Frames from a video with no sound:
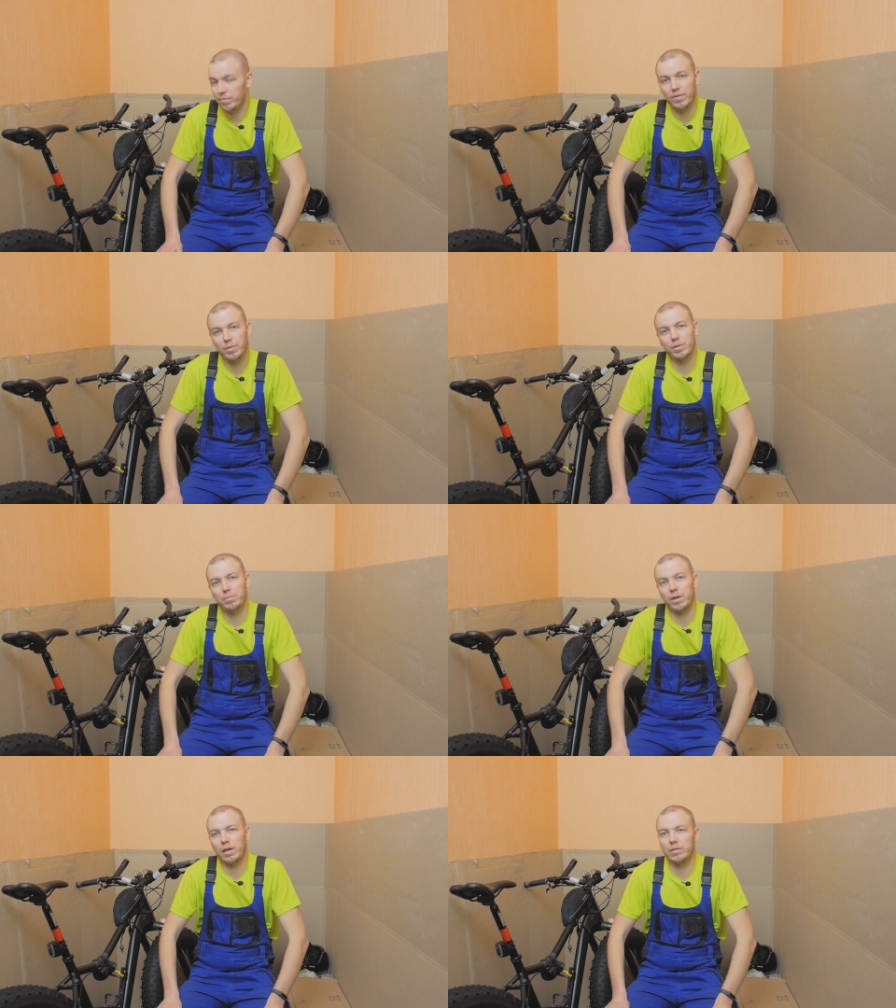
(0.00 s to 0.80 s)
Вам это
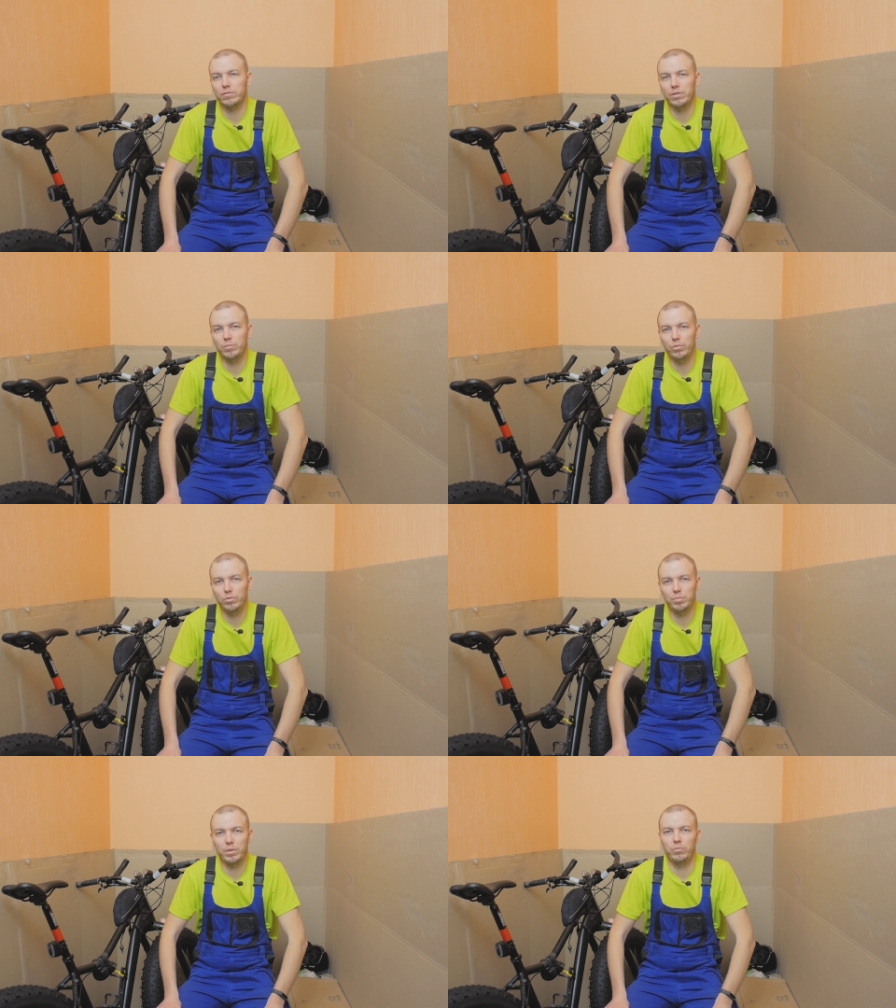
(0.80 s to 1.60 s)
показывать не
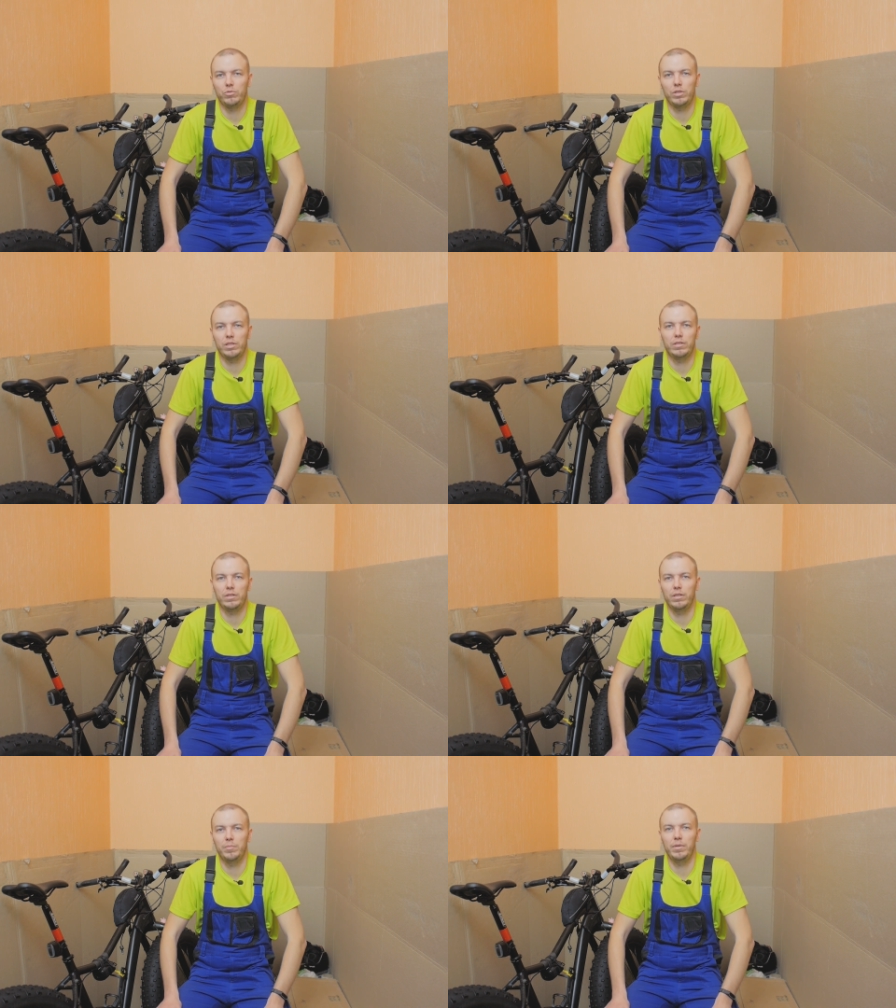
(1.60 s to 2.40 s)
буду, потому что есть
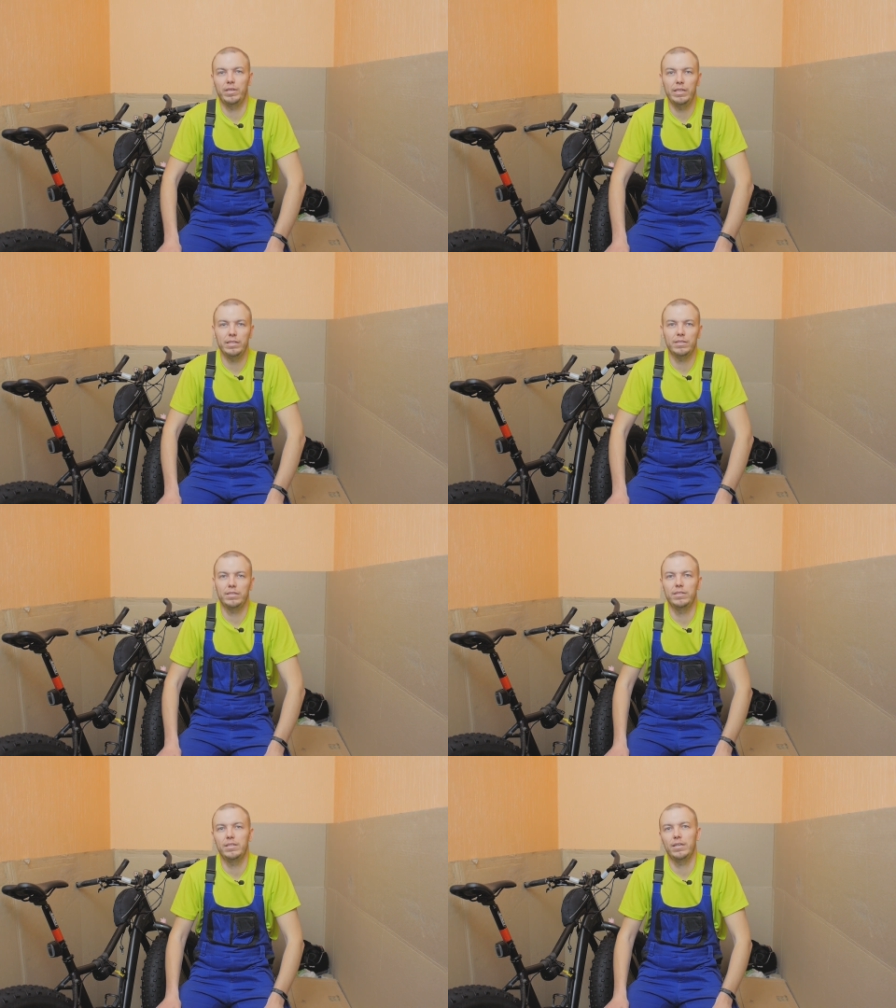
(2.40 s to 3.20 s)
целый
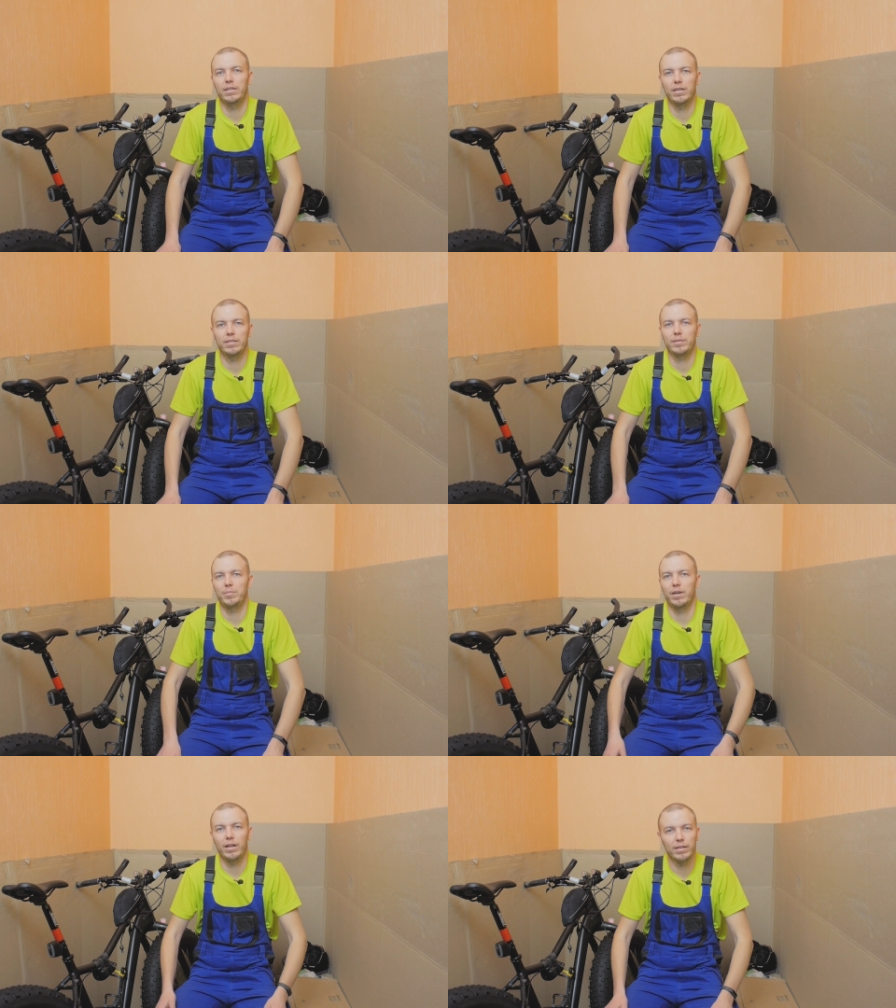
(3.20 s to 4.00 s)
плейлист, где я
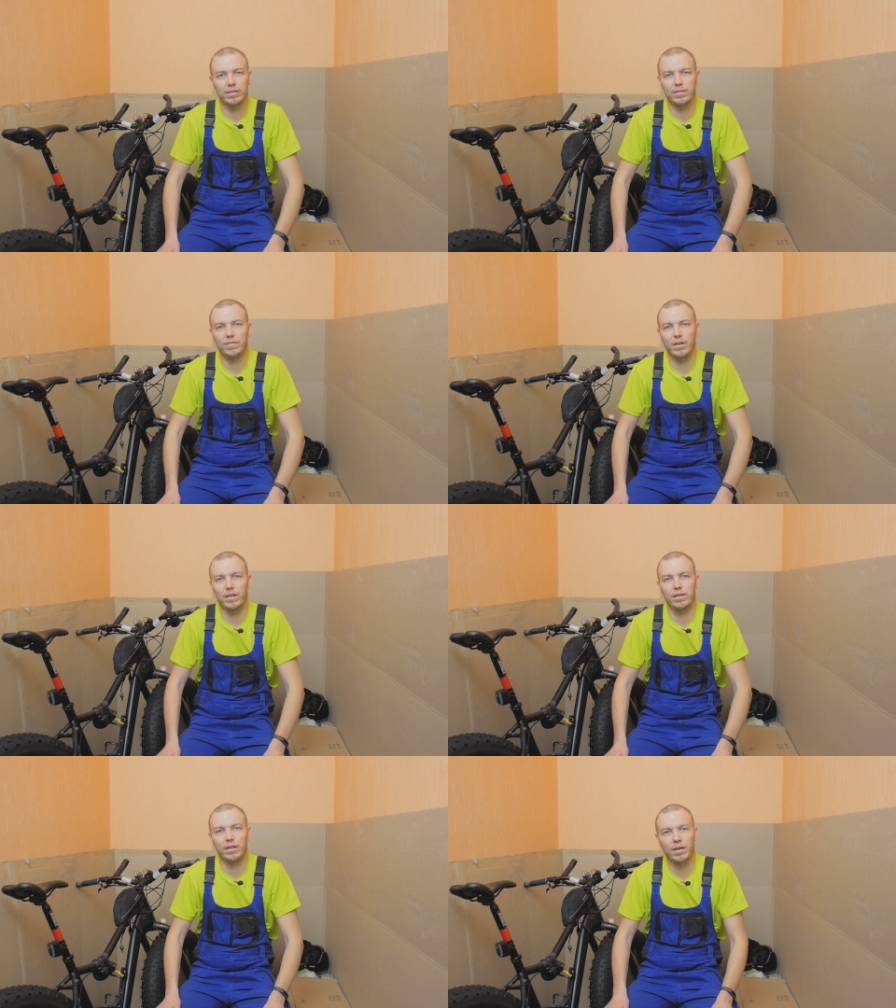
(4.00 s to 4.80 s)
собирал этот
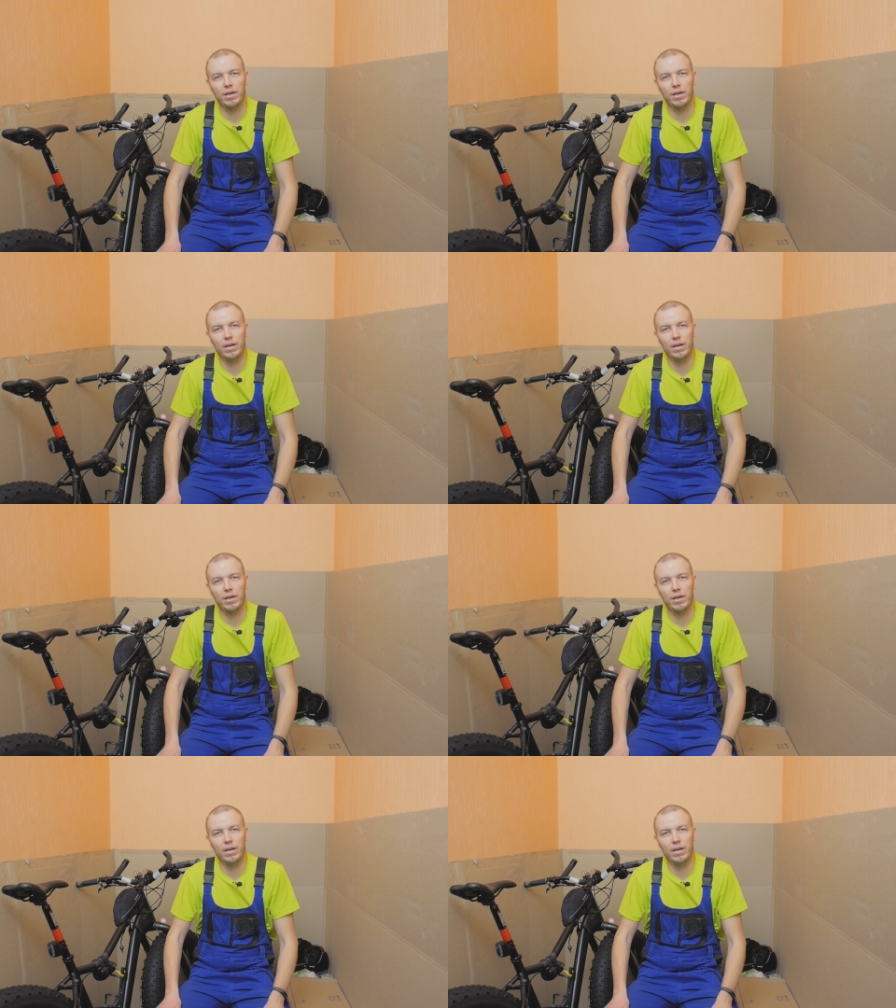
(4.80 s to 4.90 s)
велик